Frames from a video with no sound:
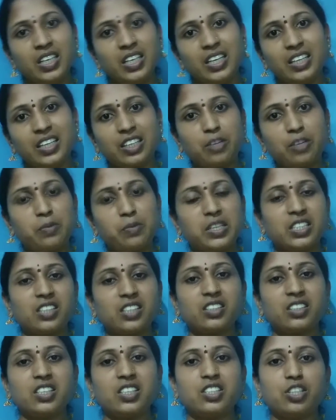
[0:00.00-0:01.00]
ఇంకా
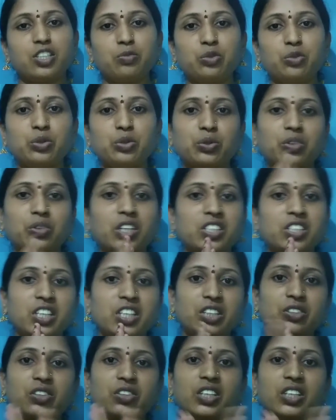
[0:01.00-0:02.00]
మసాజ్ చేసే ముందు కూడా
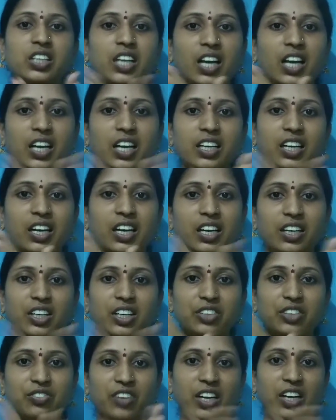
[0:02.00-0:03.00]
చేతుల్ని ఇలా ఇలా
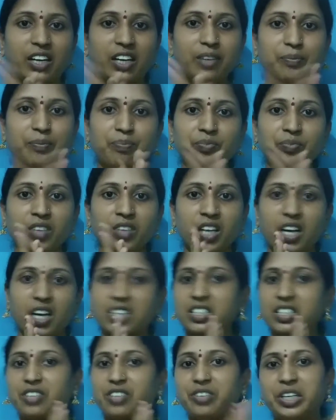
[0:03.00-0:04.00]
అనడం ద్వారా
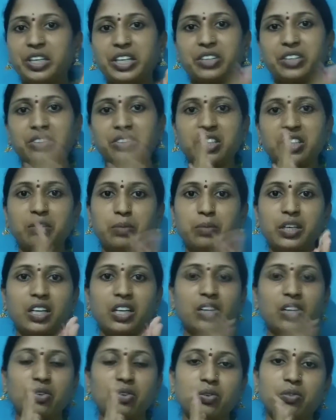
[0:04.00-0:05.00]
కాస్త వేడెక్కుతాయి
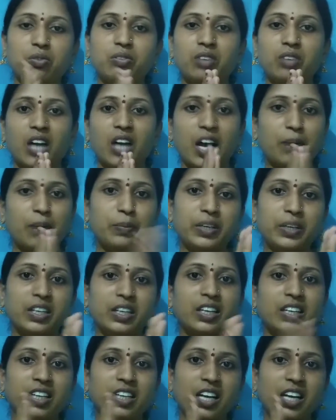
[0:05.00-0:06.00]
పిల్లలు హ్యాపీగా
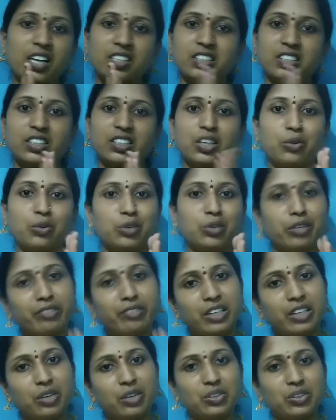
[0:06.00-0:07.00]
రిలాక్సింగ్గా కూడా
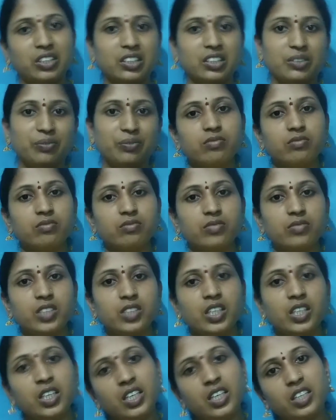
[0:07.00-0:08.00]
ఫీల్ అవుతారు
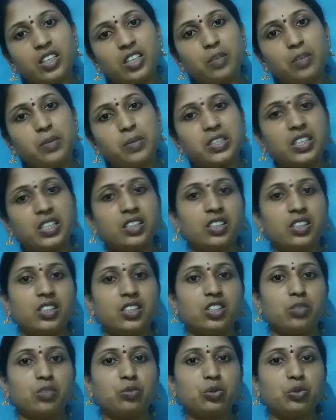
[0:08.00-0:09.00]
ఇంకా మసాజ్
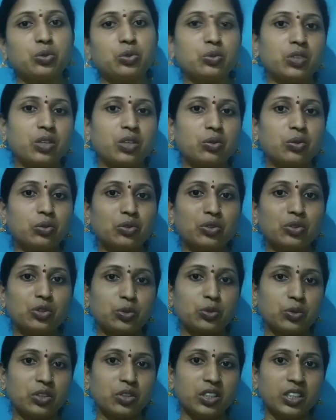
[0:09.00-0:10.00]
చేసే ముందు కూడా
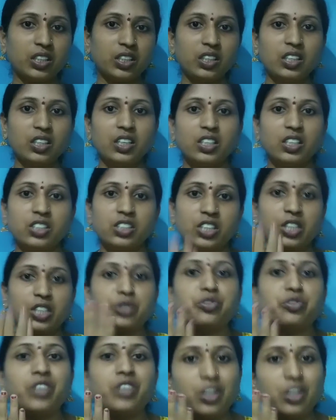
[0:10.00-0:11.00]
గుర్తుంచుకోండి
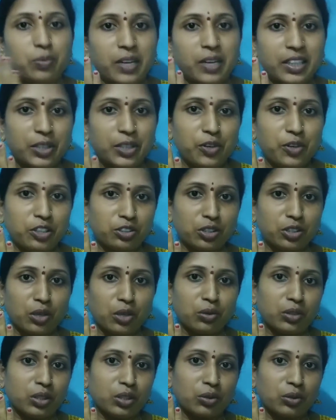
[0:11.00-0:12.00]
చేతి వేలు మాత్రం
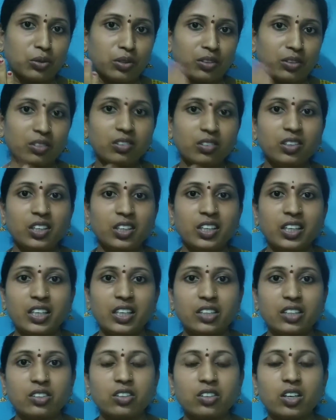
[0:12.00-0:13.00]
అస్సలు ఉండకూడదు
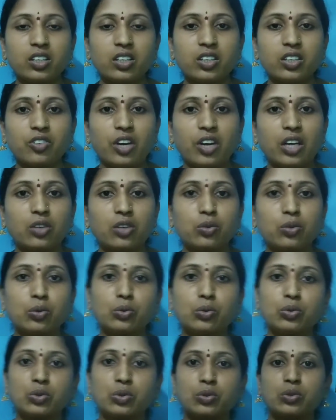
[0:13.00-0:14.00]
ఎందుకంటే వాళ్ళకు
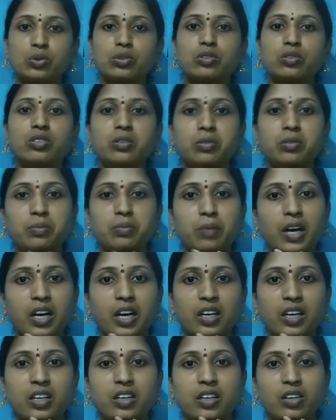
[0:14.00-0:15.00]
కుచ్చు కుట్టుంది
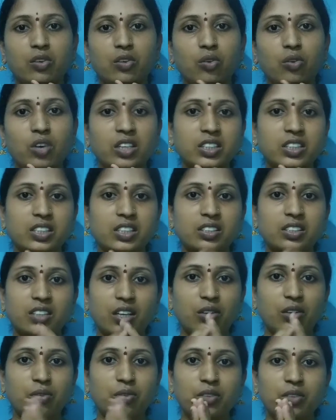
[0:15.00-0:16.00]
బాగా గోల
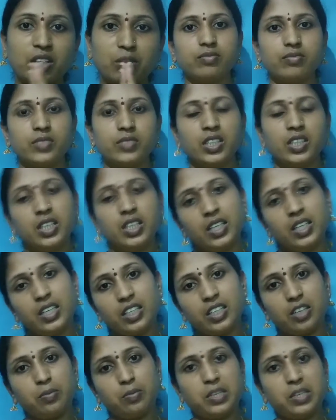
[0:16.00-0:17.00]
చేస్తారు ఇది
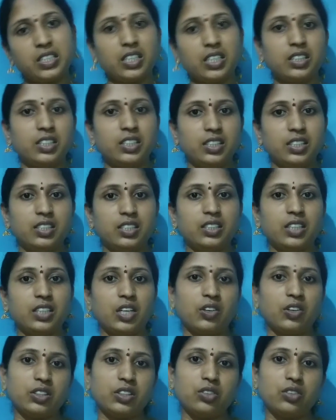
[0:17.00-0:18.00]
ఇంకా మసాజ్ చేసిన
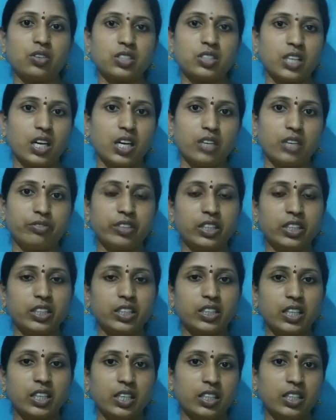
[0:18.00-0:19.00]
తర్వాత ఒకసారి
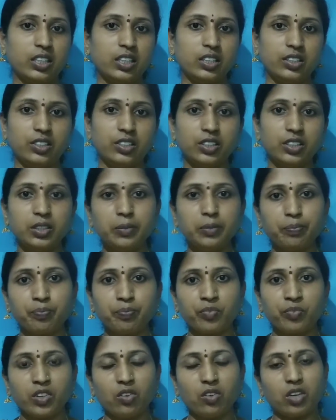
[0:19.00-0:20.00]
ఫీడింగ్ అనేది ఇచ్చి
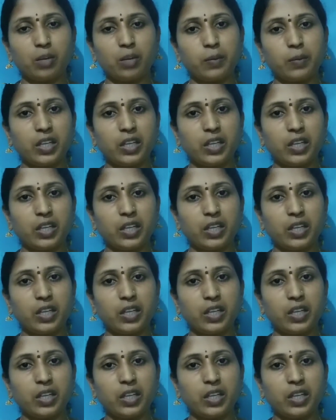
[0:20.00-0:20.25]
ఒక